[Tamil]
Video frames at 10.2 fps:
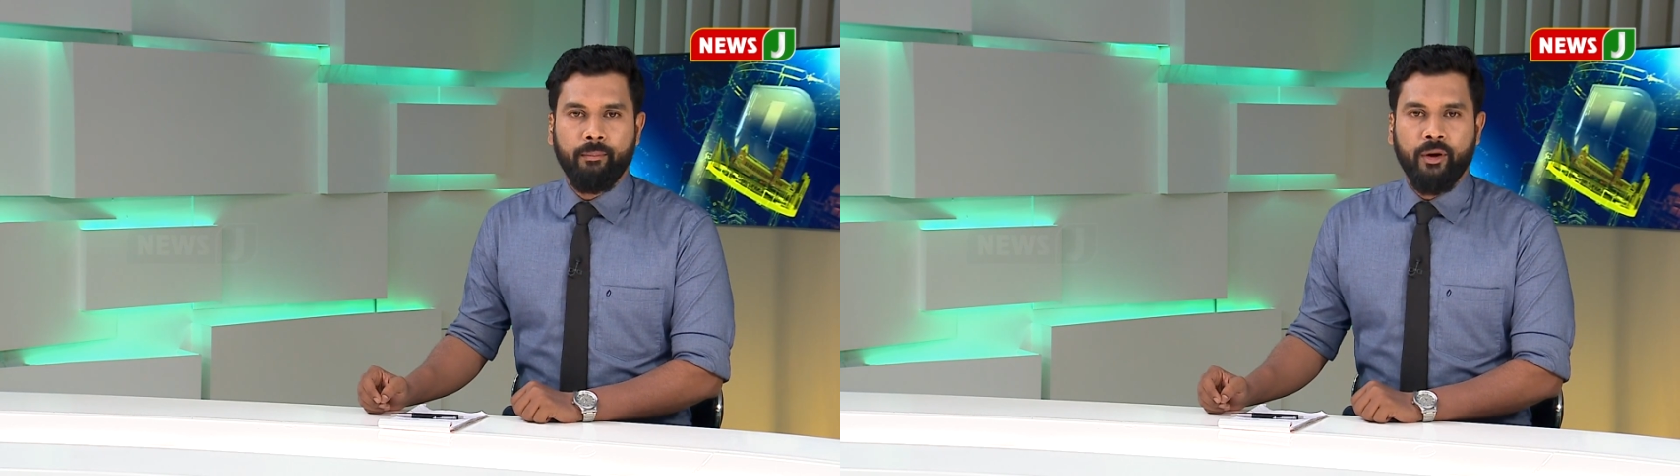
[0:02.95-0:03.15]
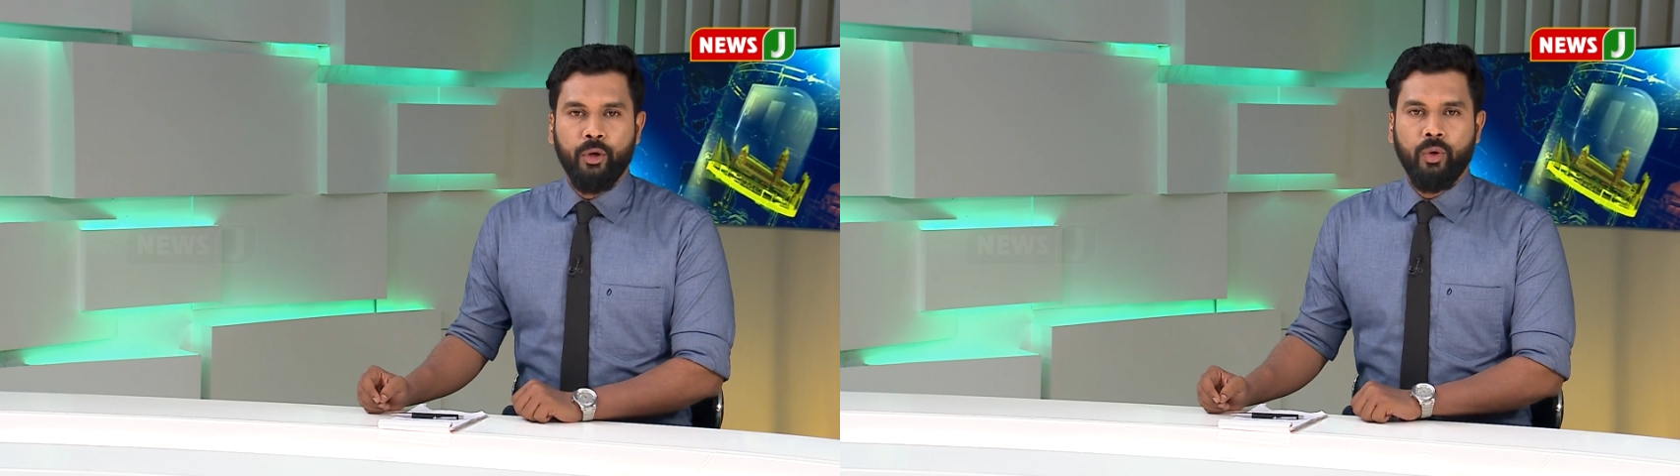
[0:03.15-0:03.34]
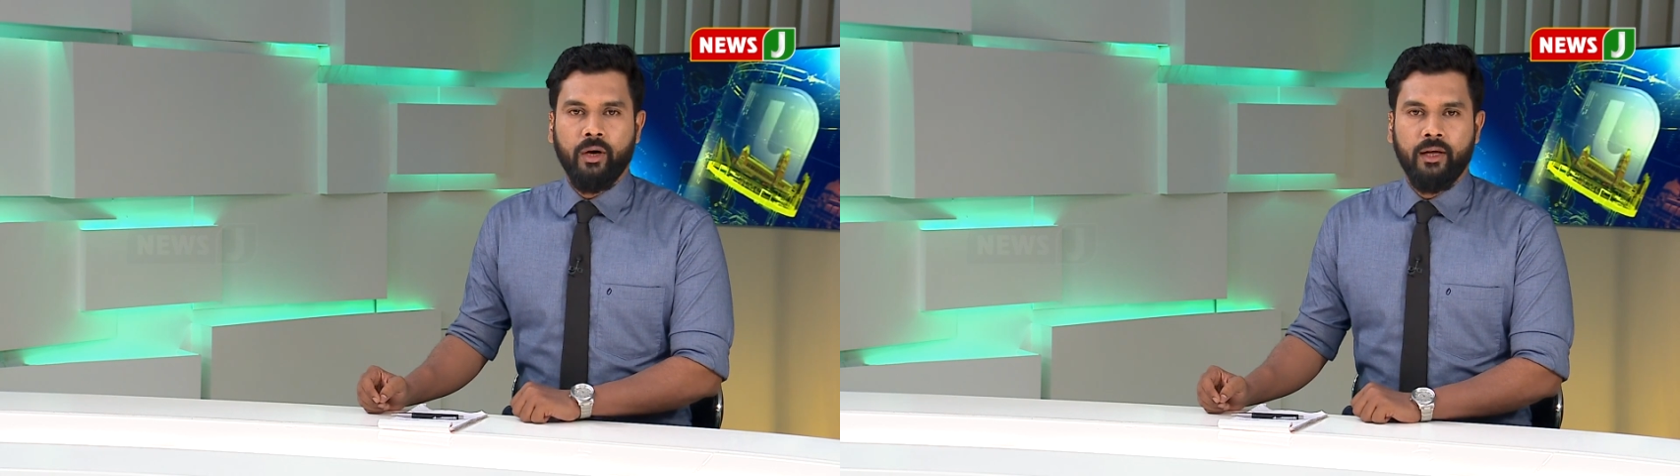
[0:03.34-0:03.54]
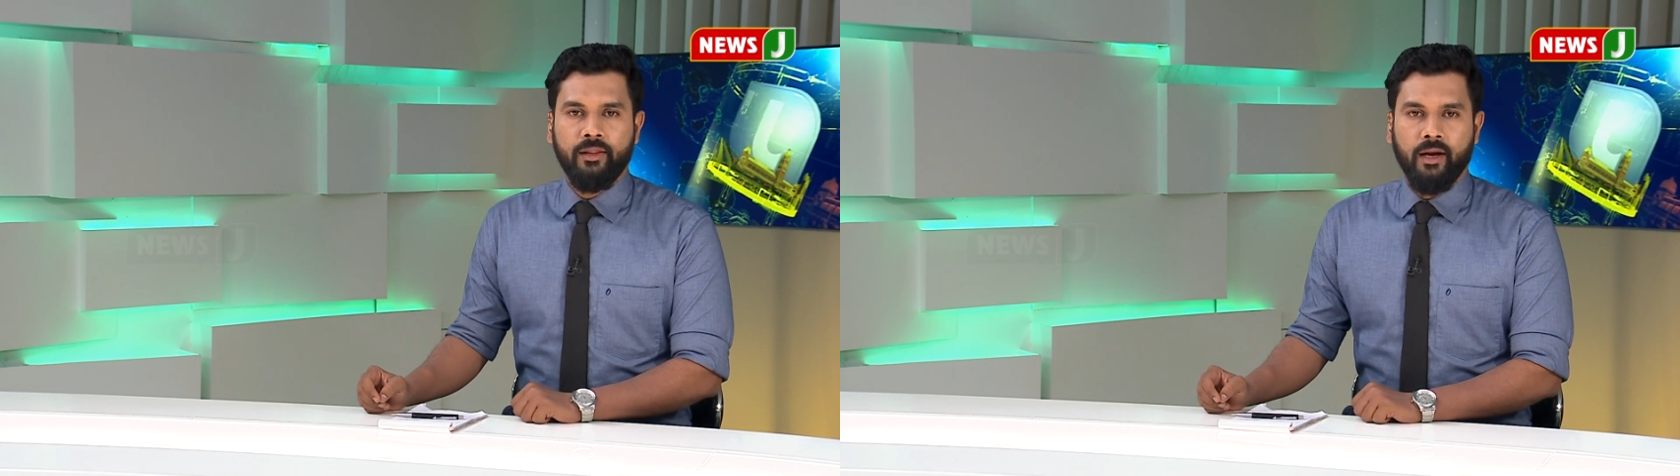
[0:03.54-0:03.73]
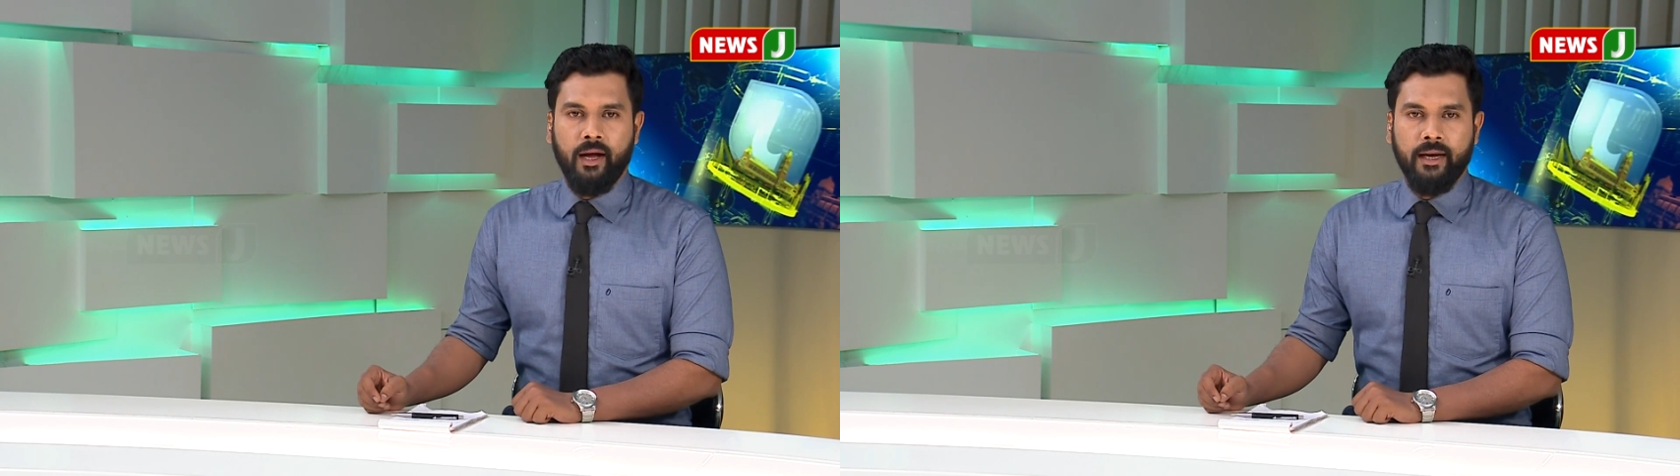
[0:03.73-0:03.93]

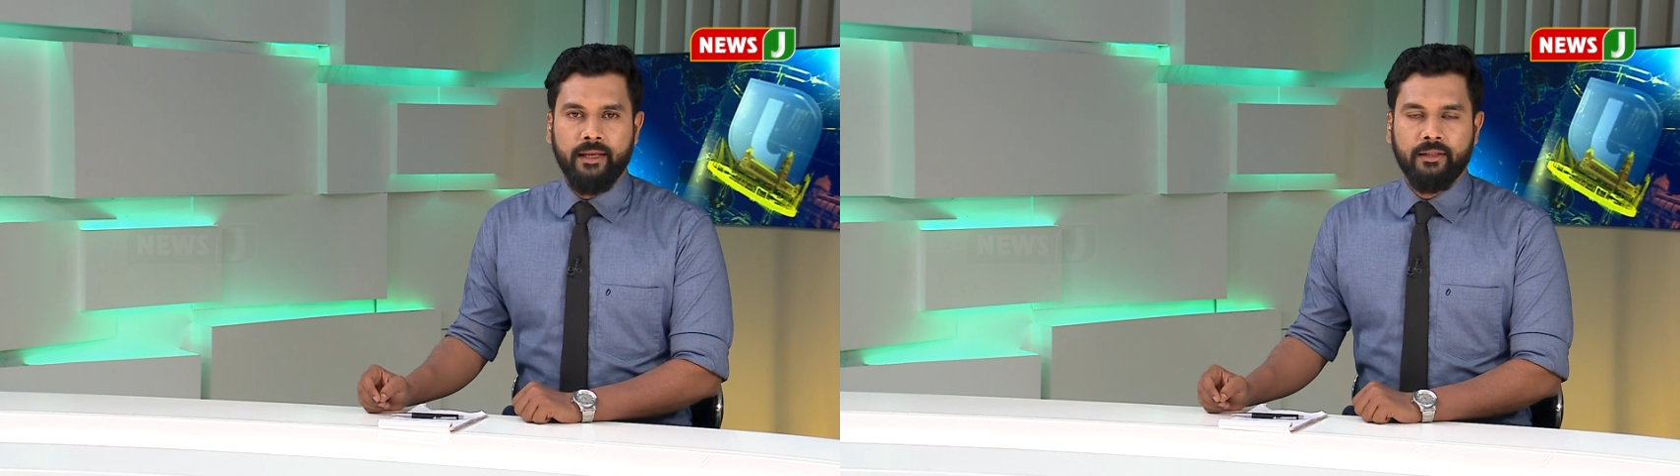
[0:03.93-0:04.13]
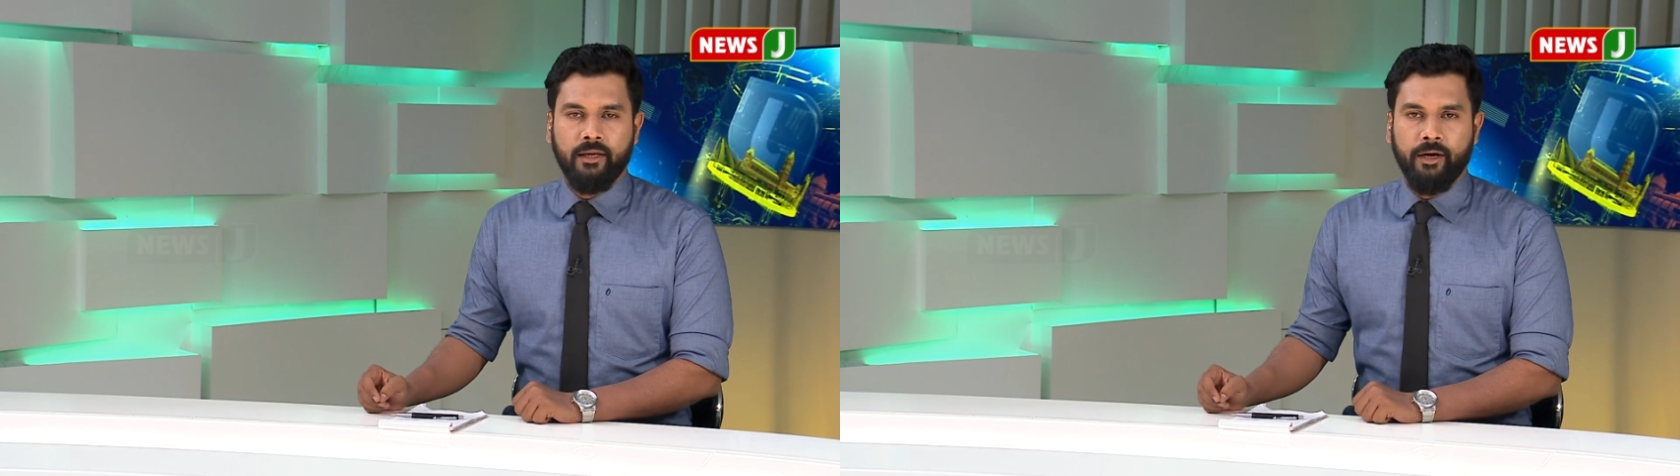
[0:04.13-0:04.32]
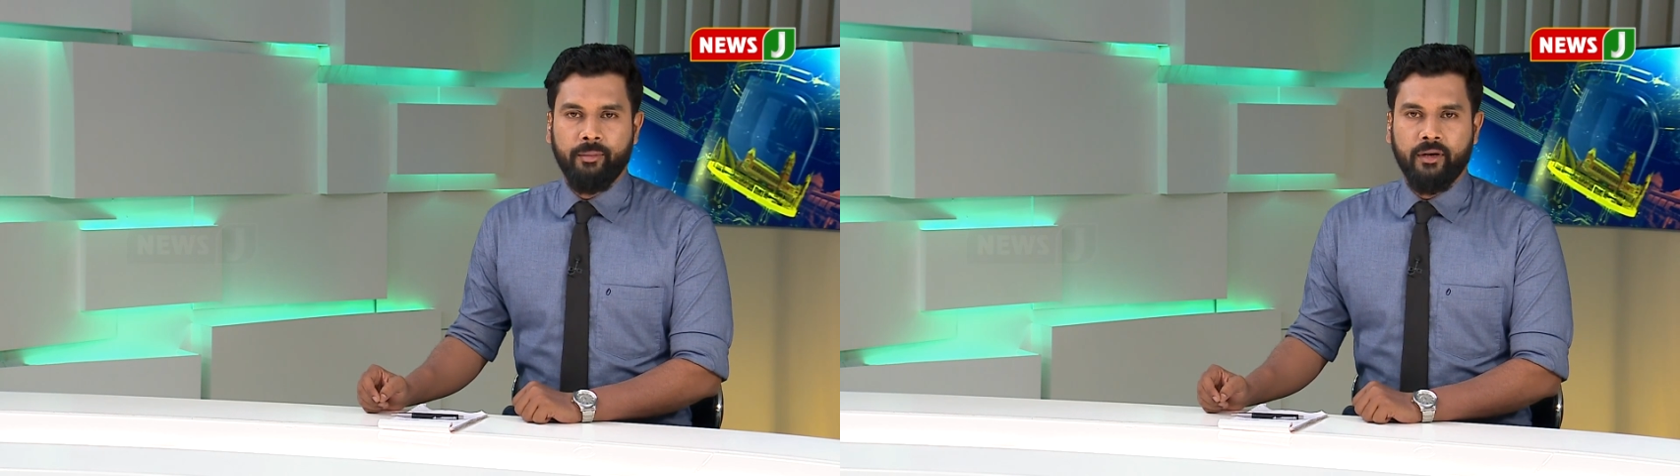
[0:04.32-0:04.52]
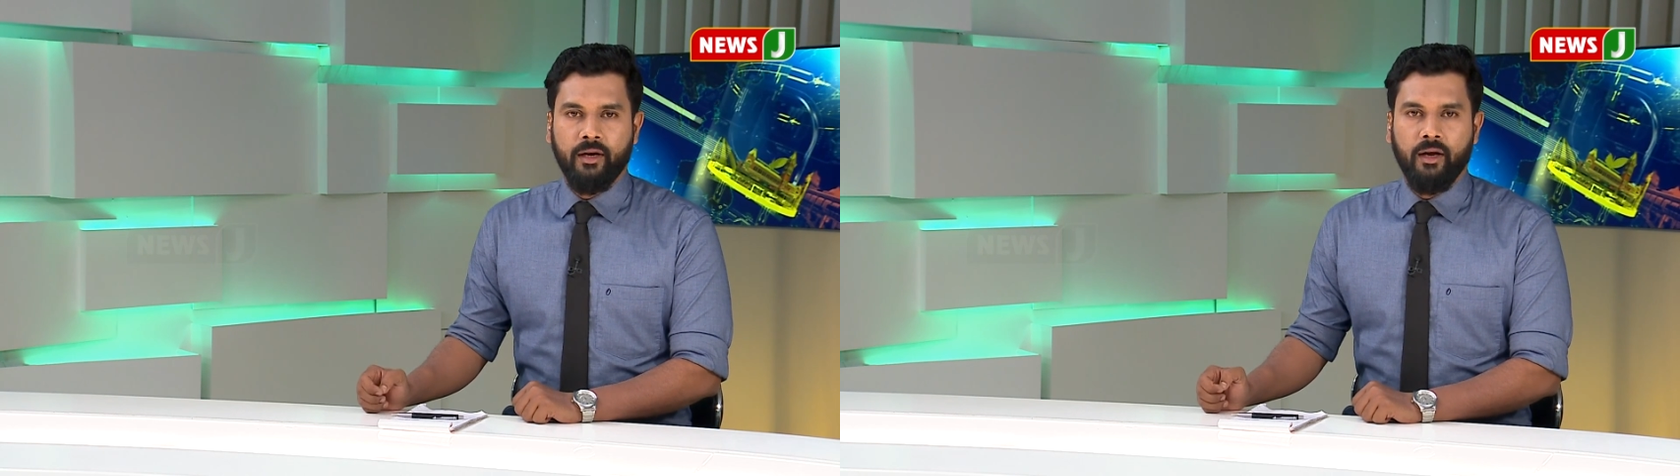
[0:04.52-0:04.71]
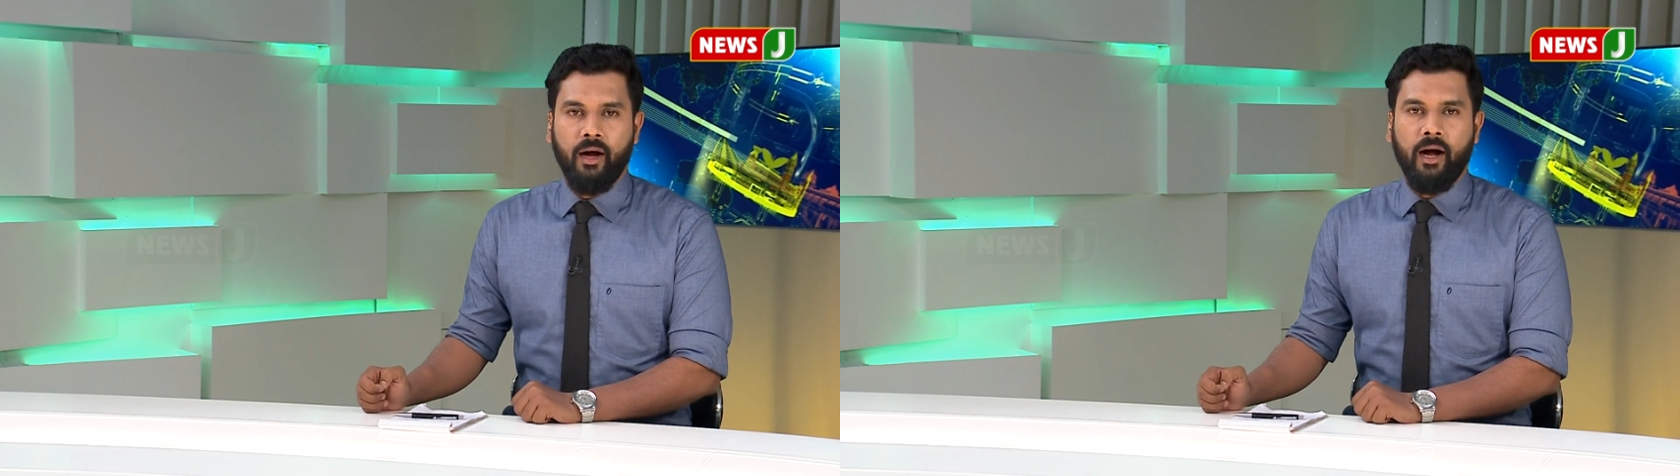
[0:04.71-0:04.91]
மயூரநாதர் ஆலயத்தில்
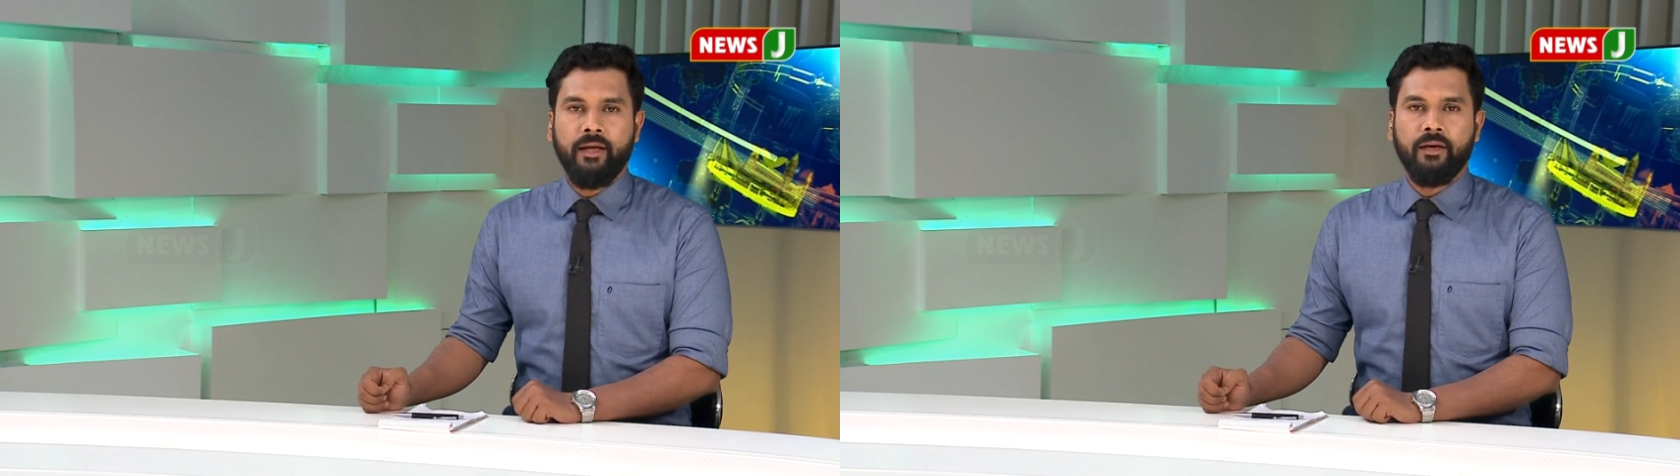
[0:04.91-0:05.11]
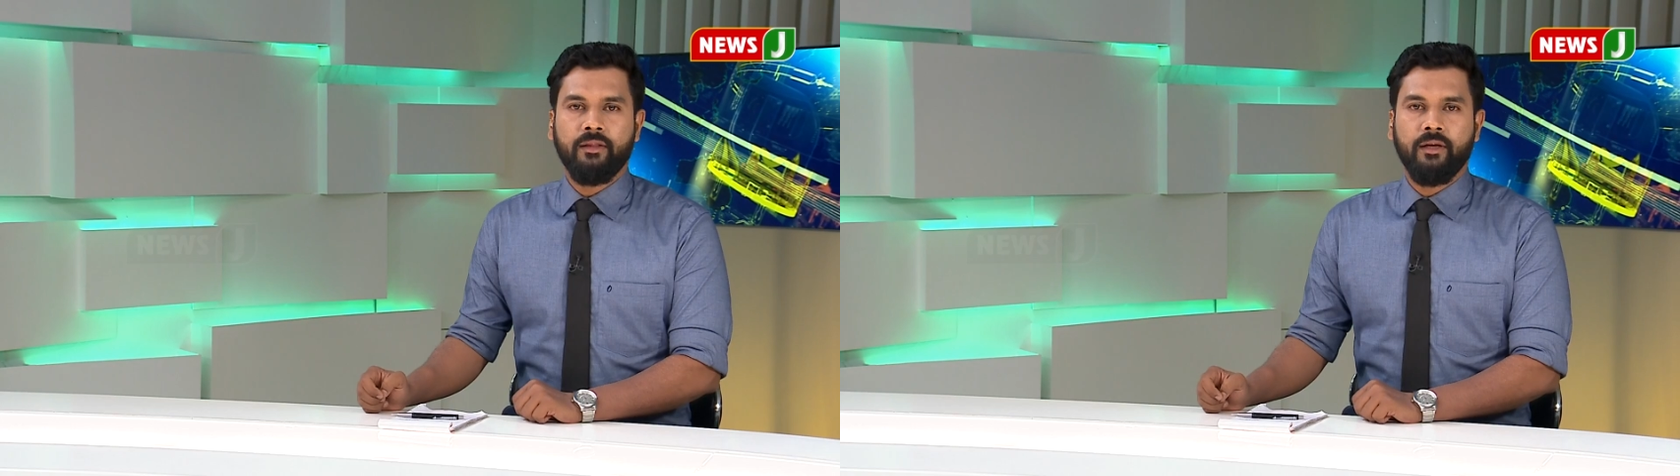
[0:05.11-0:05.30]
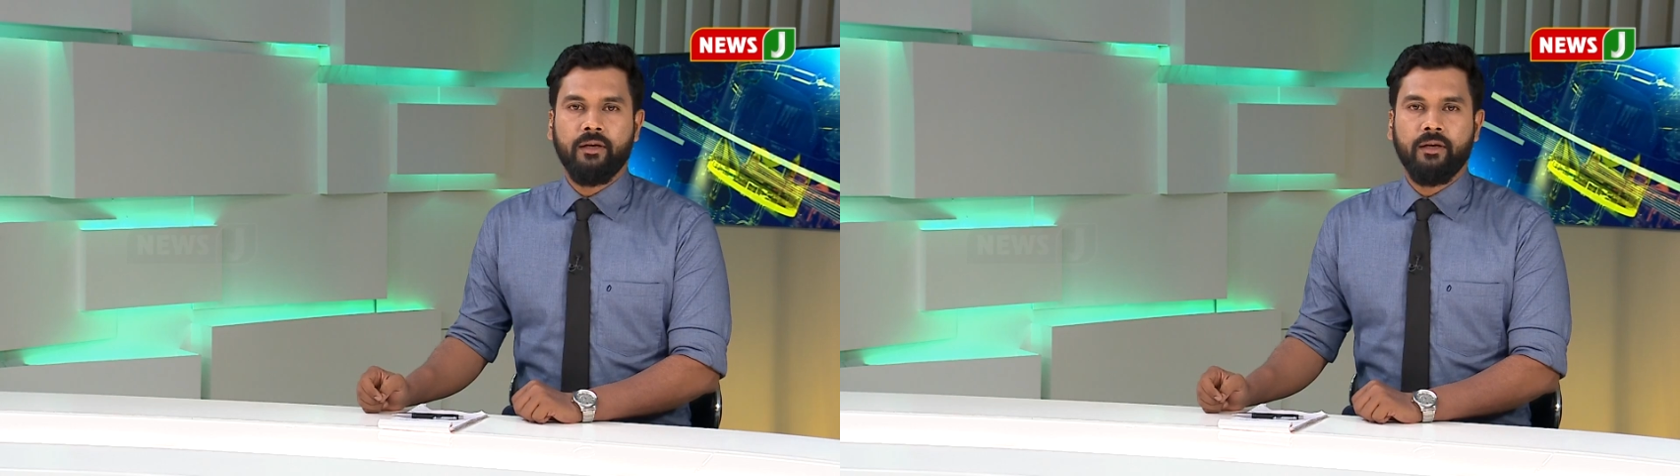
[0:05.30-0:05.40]
நடைபெற்ற ஆயிரத்தி